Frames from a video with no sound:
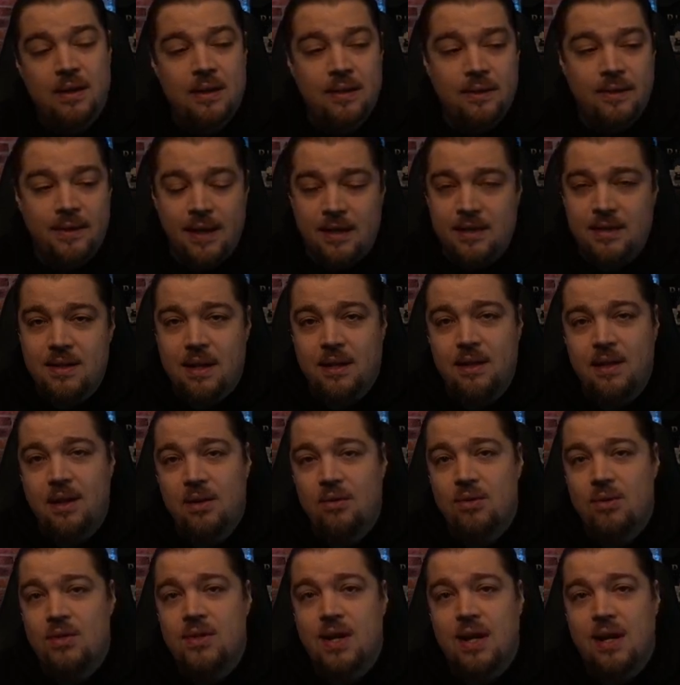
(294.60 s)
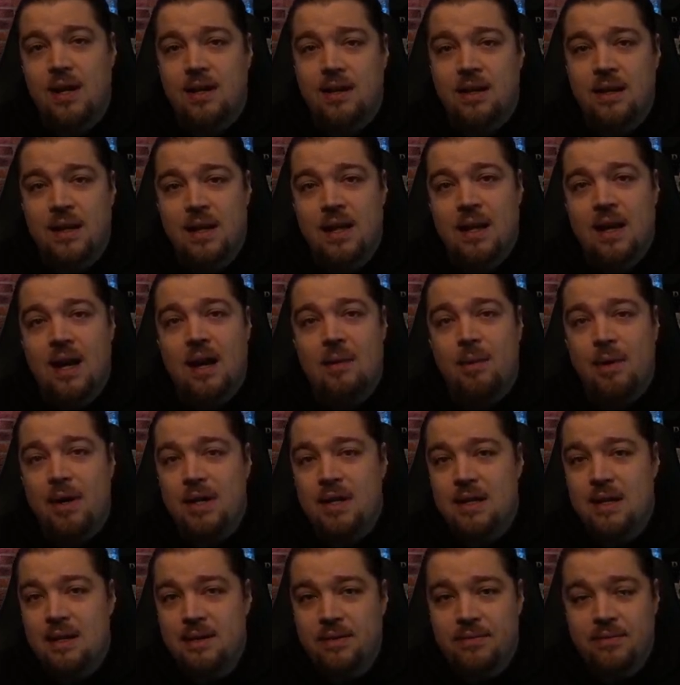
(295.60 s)
Das kann ja gut sein. Aber
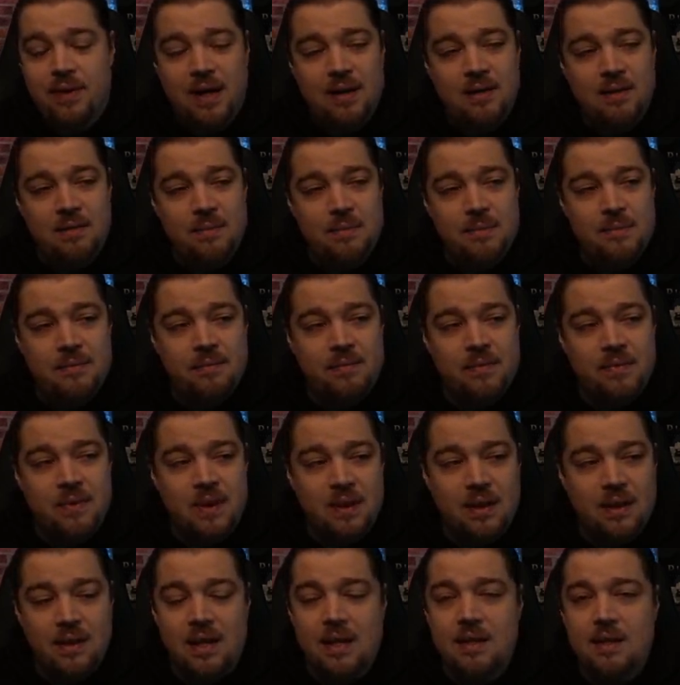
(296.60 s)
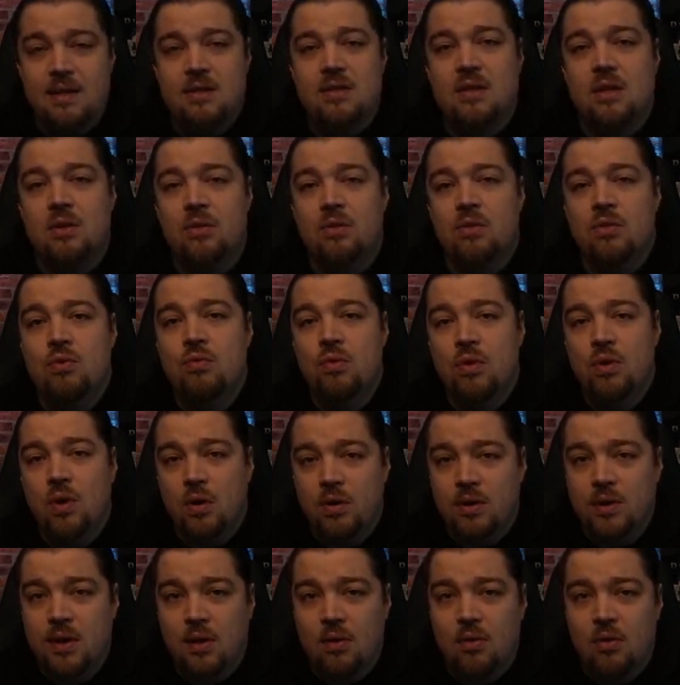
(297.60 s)
irgendwann geht es nur
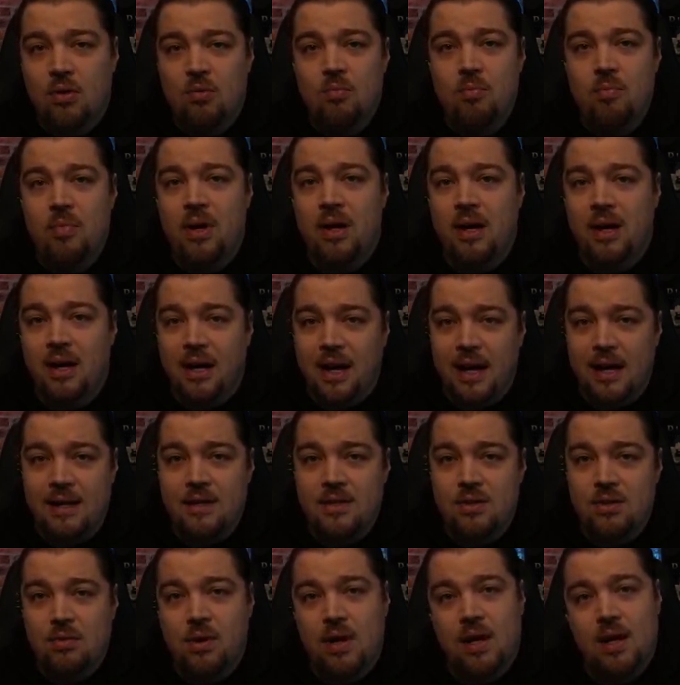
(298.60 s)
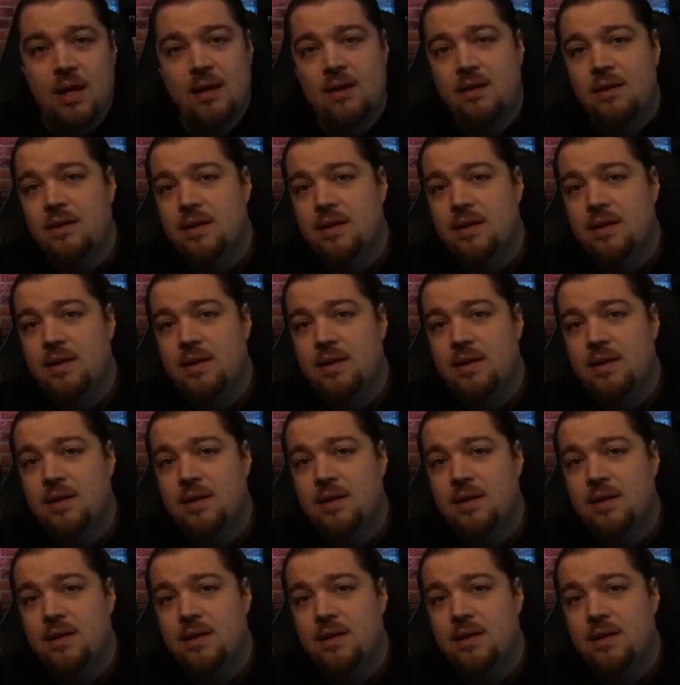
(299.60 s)
noch darum, reinzugehen,